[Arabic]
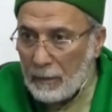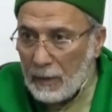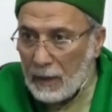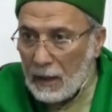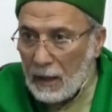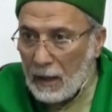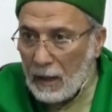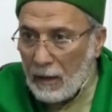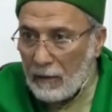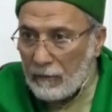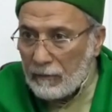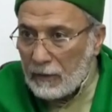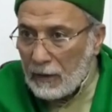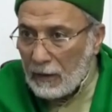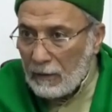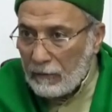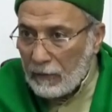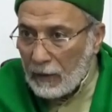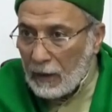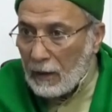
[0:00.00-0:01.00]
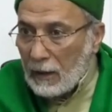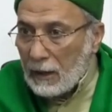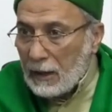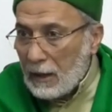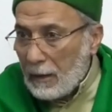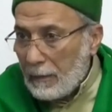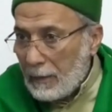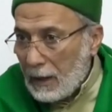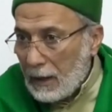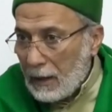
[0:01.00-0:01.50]
منها أفضل
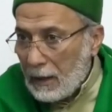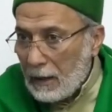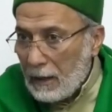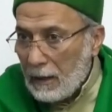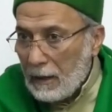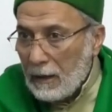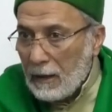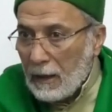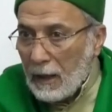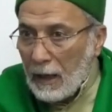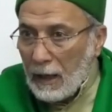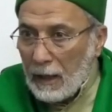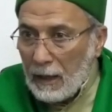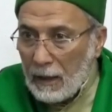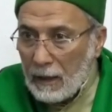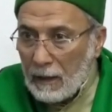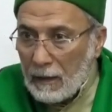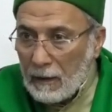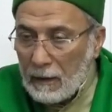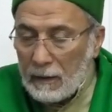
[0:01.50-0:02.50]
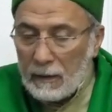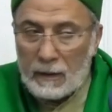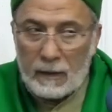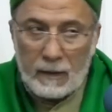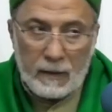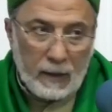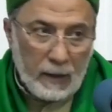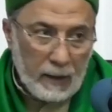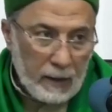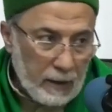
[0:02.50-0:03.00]
فقدمها على رد
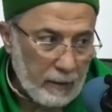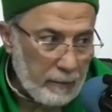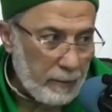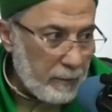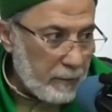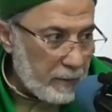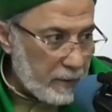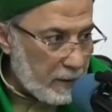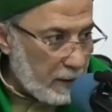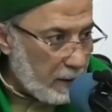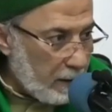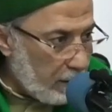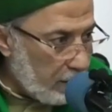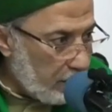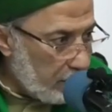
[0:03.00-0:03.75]
التحية بمثلها